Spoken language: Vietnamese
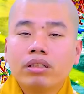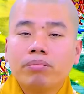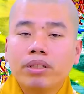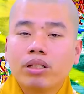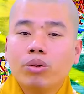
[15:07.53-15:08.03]

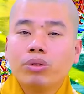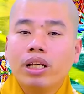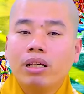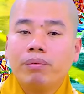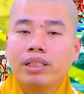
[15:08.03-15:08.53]
mình tu
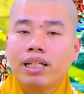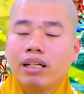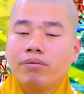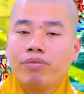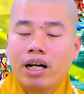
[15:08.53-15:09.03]
vậy là mình
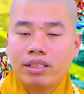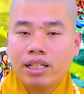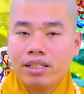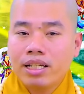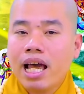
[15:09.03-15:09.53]
cách phật
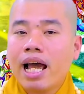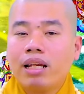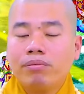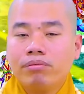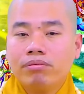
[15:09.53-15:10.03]
sẽ xa
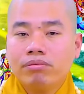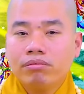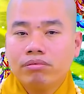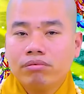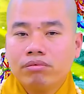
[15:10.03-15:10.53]
lắm
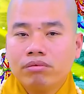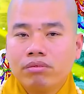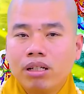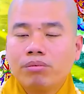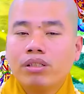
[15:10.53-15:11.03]

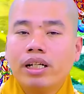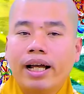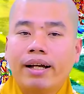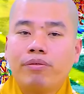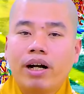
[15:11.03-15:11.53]
không có
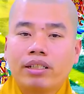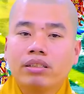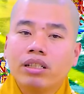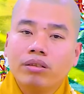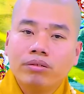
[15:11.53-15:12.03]
gần phật
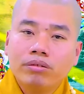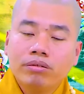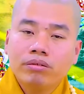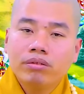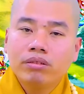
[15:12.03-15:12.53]
được đâu
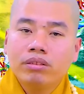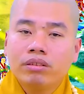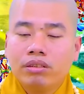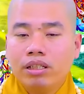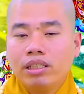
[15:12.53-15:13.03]

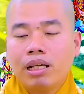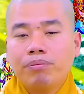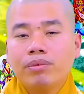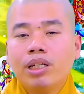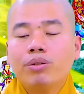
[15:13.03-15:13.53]
vì cái
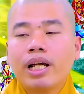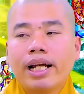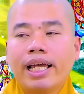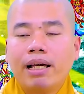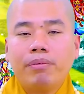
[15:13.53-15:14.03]
tâm kiêu
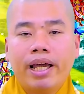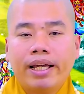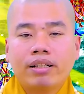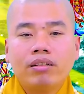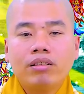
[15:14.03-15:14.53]
căng ngã
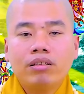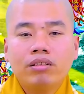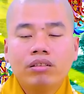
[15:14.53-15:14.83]
mạng đó nó,